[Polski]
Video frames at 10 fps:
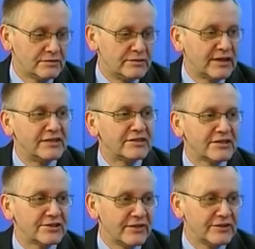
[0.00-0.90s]

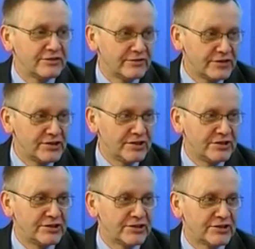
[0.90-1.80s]
zainteresowani
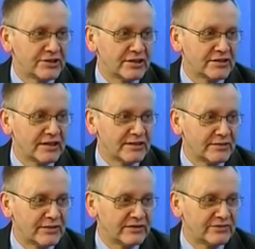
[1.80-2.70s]
dowiedzieli się, że tak
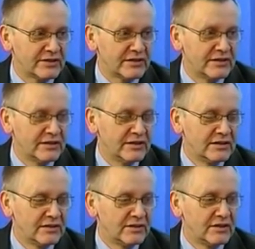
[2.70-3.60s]
naprawdę
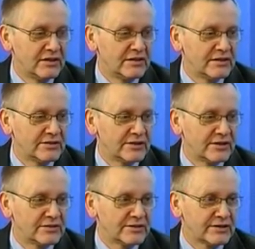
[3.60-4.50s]
koleje
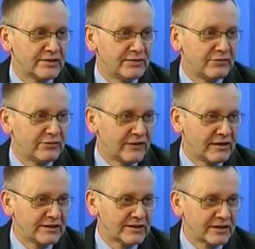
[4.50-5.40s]
śląskie miały
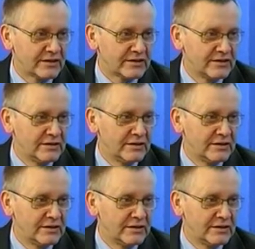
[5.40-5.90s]
falstart,